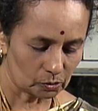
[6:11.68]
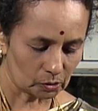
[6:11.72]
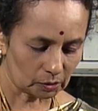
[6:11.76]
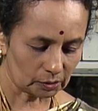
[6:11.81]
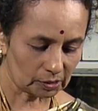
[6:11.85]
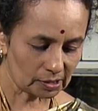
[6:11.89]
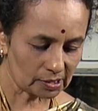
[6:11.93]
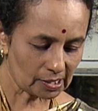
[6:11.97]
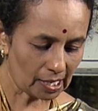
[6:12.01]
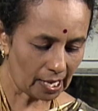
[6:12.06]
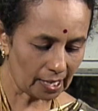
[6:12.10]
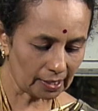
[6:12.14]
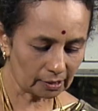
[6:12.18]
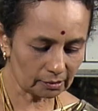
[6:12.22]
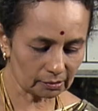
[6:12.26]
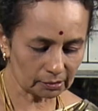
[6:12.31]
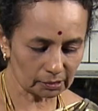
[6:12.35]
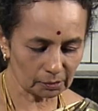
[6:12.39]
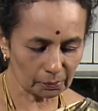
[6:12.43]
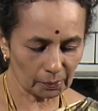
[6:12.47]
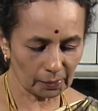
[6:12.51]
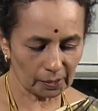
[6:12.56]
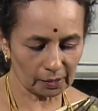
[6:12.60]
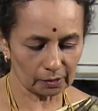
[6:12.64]
இந்த சாலட்
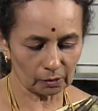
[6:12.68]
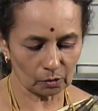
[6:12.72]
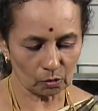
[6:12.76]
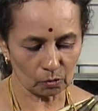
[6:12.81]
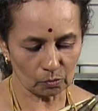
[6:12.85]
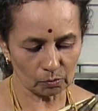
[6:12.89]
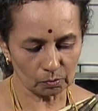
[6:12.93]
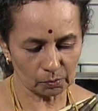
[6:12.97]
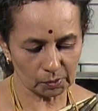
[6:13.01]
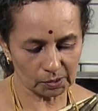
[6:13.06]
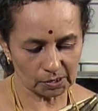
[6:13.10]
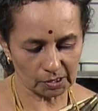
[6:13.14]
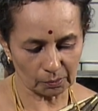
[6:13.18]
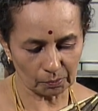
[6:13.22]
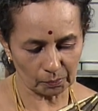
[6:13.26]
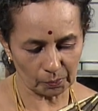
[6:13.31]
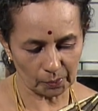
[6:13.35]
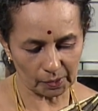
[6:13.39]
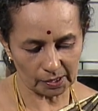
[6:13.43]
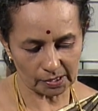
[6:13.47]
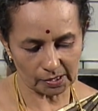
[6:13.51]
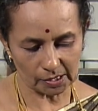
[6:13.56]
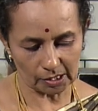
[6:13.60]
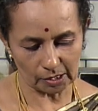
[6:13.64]
வந்து பாருங்கள் ரொம்ப
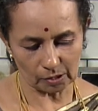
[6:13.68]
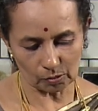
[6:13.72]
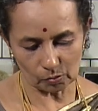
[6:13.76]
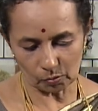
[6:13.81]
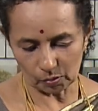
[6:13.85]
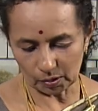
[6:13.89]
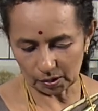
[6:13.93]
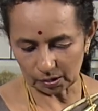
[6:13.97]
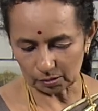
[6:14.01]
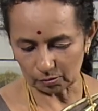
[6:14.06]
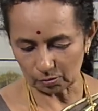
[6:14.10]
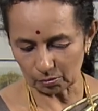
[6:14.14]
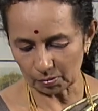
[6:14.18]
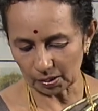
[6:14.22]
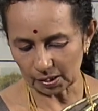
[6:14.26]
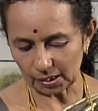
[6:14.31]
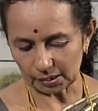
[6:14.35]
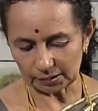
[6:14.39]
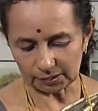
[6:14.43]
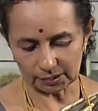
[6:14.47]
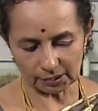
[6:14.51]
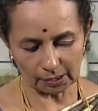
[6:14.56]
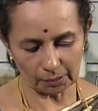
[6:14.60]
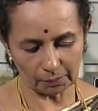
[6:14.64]
சிம்பிளாக செய்யக்கூடியது ரொம்ப
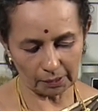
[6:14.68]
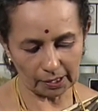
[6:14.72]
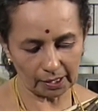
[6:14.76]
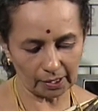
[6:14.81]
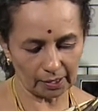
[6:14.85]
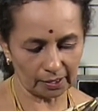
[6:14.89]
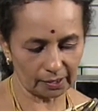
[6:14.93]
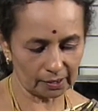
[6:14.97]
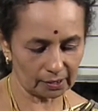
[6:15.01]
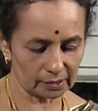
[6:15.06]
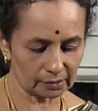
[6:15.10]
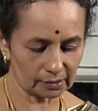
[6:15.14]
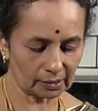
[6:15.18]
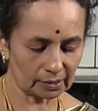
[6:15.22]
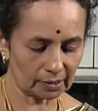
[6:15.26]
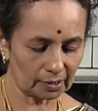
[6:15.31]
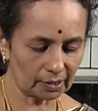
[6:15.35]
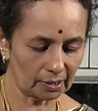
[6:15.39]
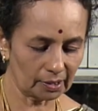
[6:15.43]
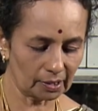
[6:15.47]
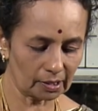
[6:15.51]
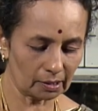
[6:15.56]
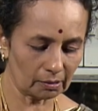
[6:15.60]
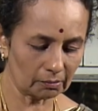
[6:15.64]
கஷ்டமே கிடையாது
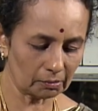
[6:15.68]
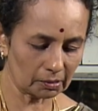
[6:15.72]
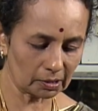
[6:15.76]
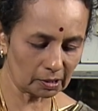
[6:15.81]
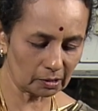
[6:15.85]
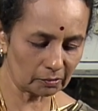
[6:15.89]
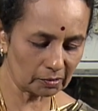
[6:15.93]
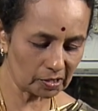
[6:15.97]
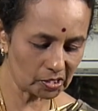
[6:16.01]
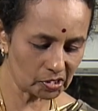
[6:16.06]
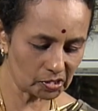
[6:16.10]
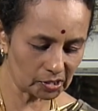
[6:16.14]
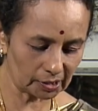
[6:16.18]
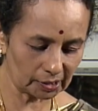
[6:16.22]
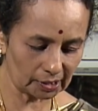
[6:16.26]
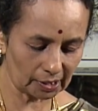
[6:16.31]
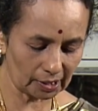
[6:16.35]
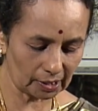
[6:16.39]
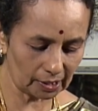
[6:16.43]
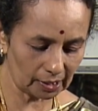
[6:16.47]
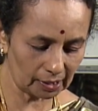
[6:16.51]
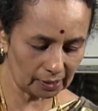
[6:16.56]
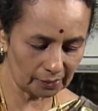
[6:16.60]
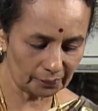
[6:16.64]
கீரை மட்டும்
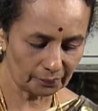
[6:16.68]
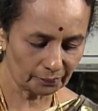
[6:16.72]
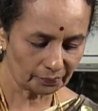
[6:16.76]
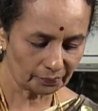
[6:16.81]
வச்சுருந்தீங்கன்னா